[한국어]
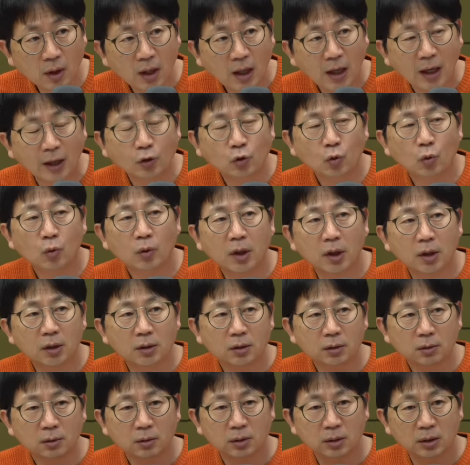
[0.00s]

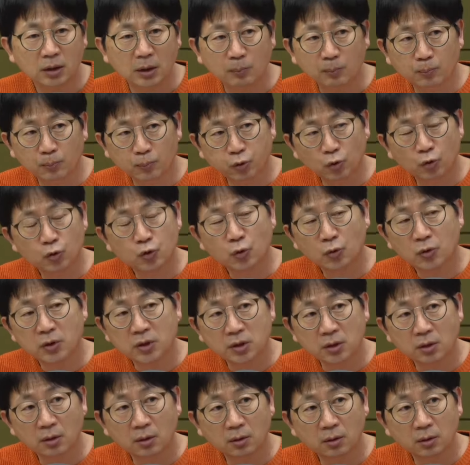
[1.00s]
한동안은 그러니까 북쪽
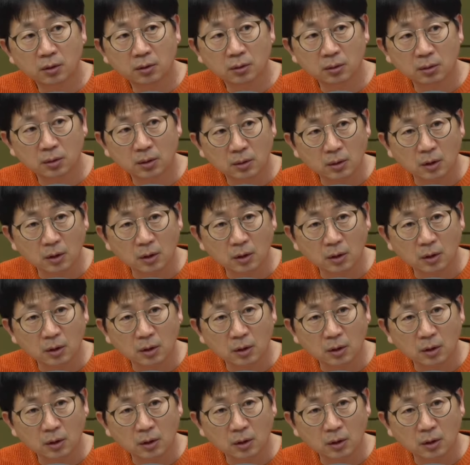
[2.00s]
지역은